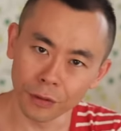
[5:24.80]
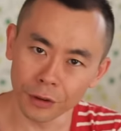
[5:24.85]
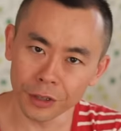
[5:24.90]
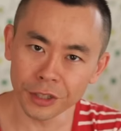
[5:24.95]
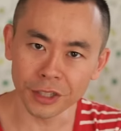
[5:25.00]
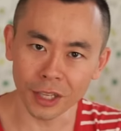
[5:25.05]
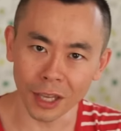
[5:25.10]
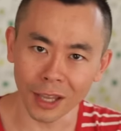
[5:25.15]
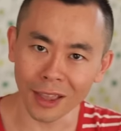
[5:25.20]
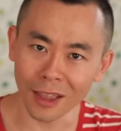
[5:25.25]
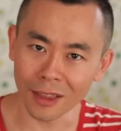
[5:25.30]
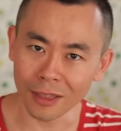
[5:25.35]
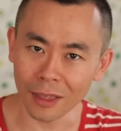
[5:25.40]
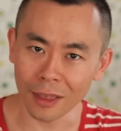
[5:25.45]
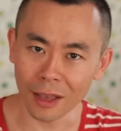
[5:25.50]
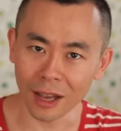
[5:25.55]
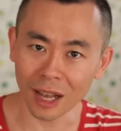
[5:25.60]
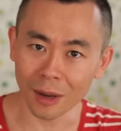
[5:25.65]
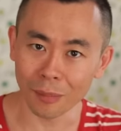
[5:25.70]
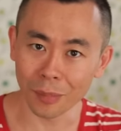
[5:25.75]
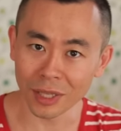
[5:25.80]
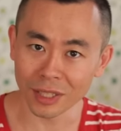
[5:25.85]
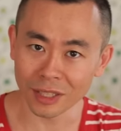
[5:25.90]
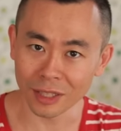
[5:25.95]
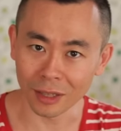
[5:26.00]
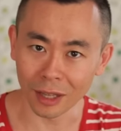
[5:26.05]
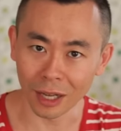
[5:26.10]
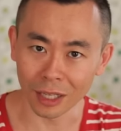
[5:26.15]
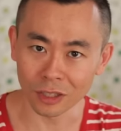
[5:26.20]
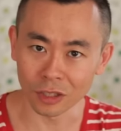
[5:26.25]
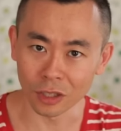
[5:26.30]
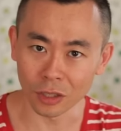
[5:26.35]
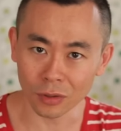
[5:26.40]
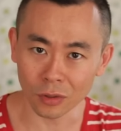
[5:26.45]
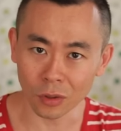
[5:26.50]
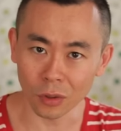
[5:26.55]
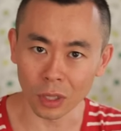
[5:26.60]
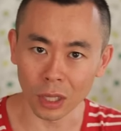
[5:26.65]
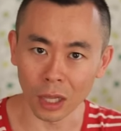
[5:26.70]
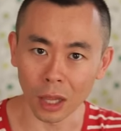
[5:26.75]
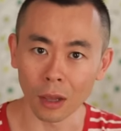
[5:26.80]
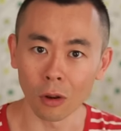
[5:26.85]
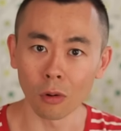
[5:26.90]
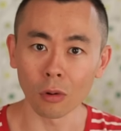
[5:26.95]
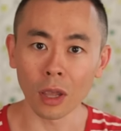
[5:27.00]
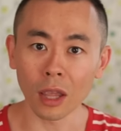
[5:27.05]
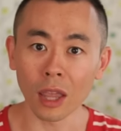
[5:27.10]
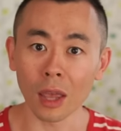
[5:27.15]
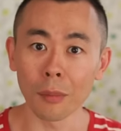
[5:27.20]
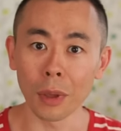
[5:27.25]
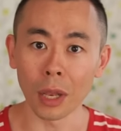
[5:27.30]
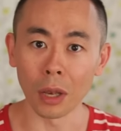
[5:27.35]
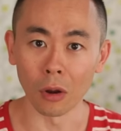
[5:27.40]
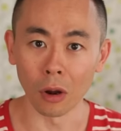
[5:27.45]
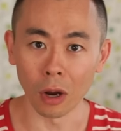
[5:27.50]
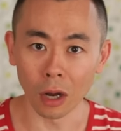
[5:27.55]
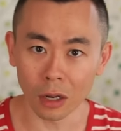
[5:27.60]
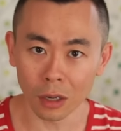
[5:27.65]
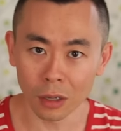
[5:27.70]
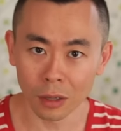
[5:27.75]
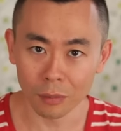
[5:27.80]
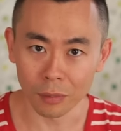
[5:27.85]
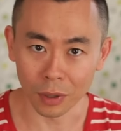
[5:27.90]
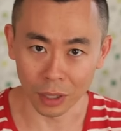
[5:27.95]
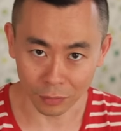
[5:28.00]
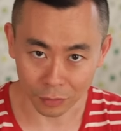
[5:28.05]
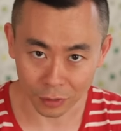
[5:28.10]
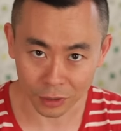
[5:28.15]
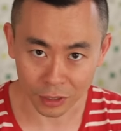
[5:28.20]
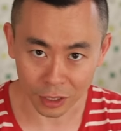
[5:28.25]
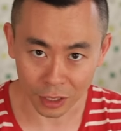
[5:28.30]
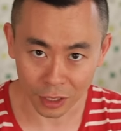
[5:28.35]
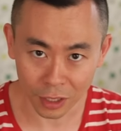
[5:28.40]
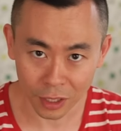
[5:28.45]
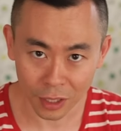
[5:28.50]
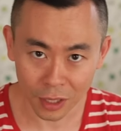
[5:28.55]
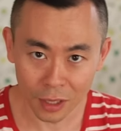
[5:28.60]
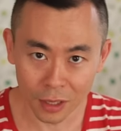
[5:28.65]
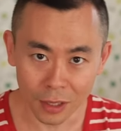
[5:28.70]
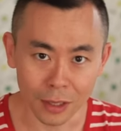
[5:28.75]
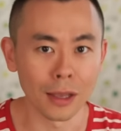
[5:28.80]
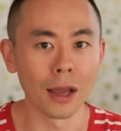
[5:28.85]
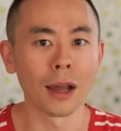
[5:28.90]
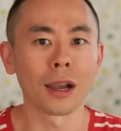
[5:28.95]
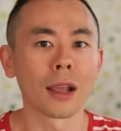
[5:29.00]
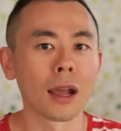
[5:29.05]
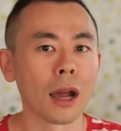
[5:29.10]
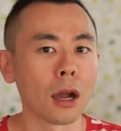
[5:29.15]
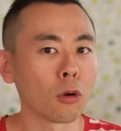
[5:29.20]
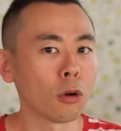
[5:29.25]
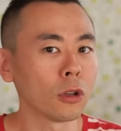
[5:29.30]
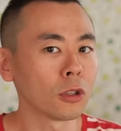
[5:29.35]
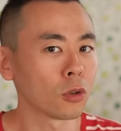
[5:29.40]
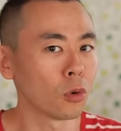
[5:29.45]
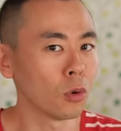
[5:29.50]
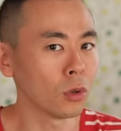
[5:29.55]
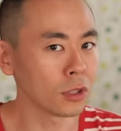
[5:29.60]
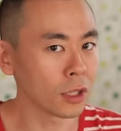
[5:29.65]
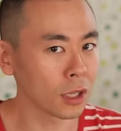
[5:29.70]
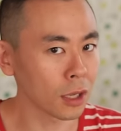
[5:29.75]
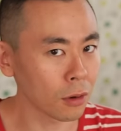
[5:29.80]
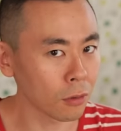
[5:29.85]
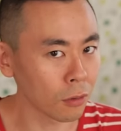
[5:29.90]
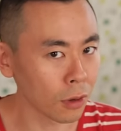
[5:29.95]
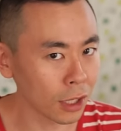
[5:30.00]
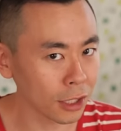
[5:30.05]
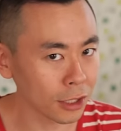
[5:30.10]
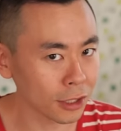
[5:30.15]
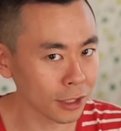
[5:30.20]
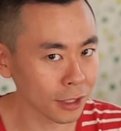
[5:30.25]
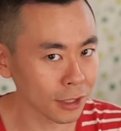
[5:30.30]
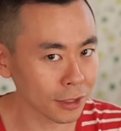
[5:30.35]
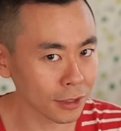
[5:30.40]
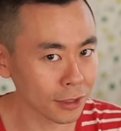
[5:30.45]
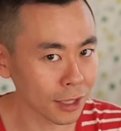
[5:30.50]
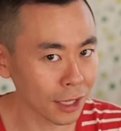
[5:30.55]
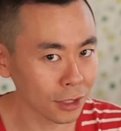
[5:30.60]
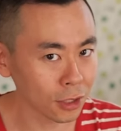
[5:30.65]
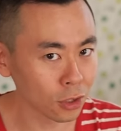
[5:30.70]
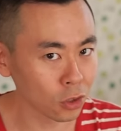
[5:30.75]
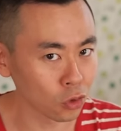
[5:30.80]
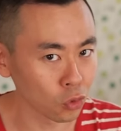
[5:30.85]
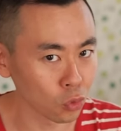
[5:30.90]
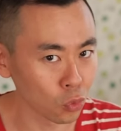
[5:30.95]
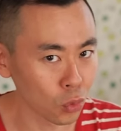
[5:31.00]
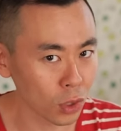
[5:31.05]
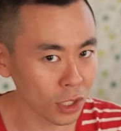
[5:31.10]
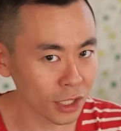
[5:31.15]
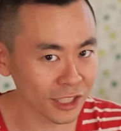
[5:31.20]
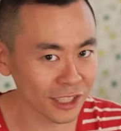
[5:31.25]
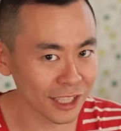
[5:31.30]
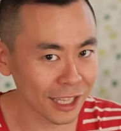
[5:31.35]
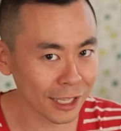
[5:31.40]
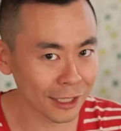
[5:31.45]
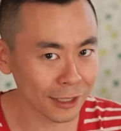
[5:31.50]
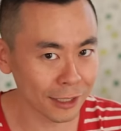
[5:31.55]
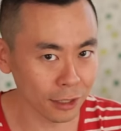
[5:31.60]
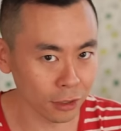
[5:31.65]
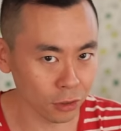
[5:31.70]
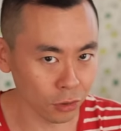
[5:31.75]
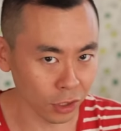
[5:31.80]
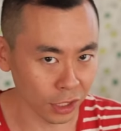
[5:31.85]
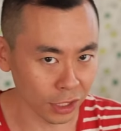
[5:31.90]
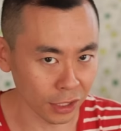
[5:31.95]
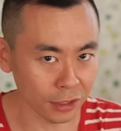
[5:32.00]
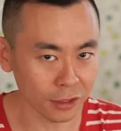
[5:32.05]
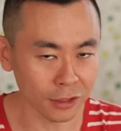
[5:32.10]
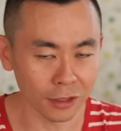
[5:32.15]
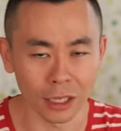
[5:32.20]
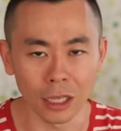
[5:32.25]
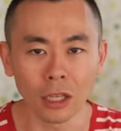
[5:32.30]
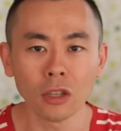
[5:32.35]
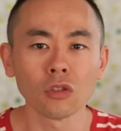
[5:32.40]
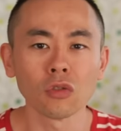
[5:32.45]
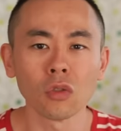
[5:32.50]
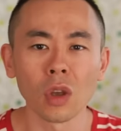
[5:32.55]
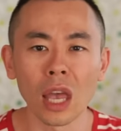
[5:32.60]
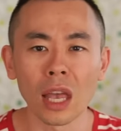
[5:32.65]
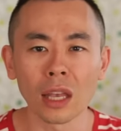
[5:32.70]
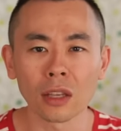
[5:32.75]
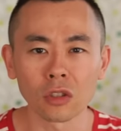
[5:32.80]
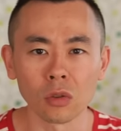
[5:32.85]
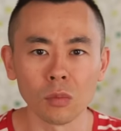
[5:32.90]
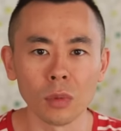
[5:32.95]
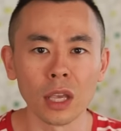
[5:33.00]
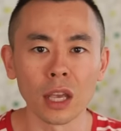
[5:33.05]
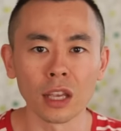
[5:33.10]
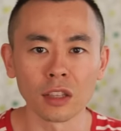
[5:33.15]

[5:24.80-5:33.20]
você quem tem a capacidade de escolher o que é melhor para você e arcar com as consequências das suas decisões. Isso é assumir